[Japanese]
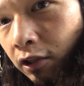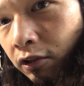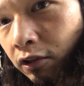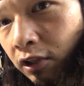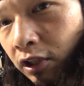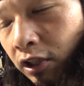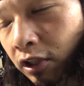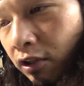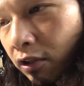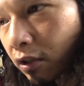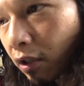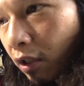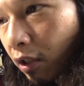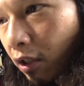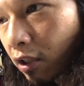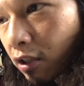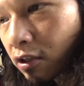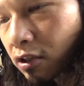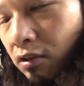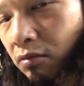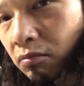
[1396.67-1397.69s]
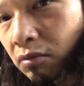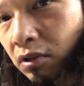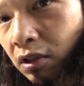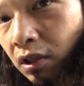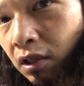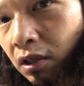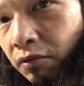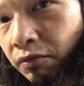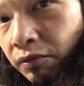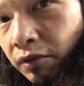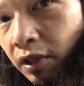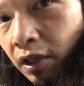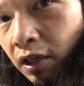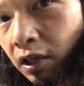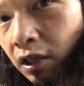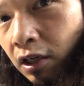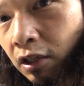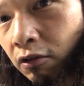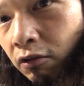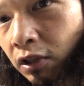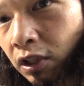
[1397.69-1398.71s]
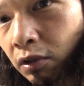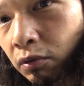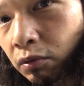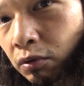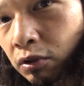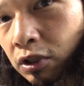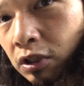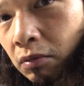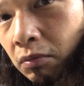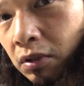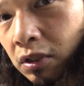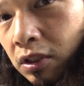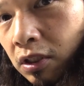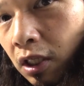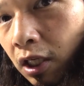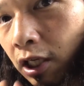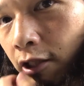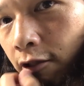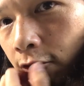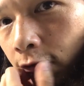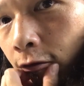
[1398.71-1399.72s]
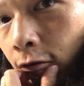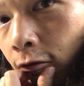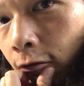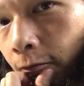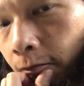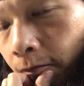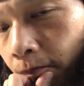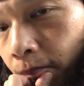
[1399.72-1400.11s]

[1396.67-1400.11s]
2リッターエンジンみたいな吹き上がりのいい音してましたけど、